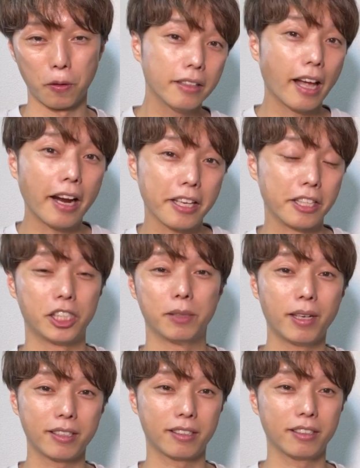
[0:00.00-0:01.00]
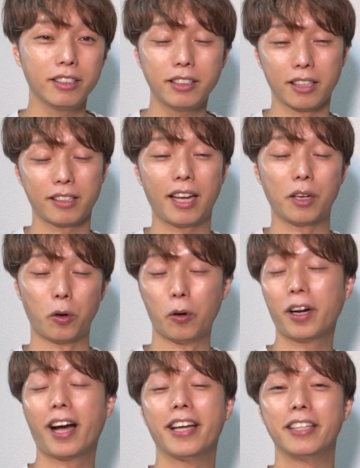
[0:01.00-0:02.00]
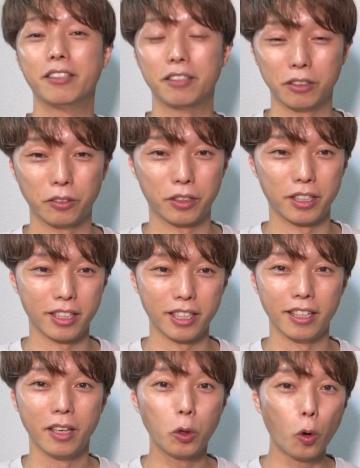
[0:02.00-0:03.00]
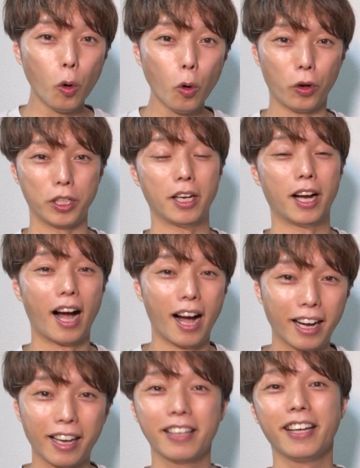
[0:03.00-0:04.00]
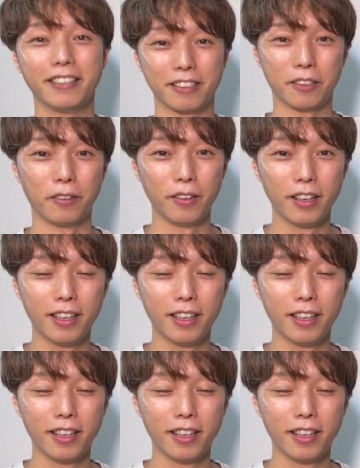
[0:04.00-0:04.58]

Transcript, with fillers: 誰にしますって最後会議する時に候補には上がらないんですよ。